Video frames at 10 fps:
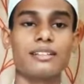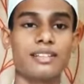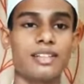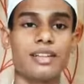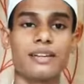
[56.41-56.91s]

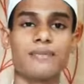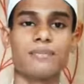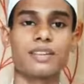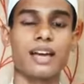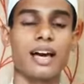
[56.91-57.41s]
যে
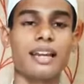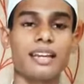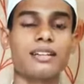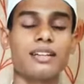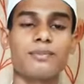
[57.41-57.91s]

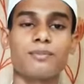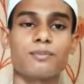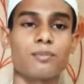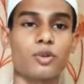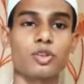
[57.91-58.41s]
আল্লাহ
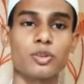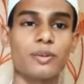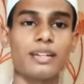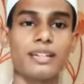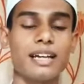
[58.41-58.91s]

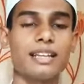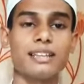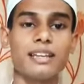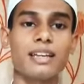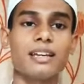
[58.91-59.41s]
বর্তমানে না দিয়ে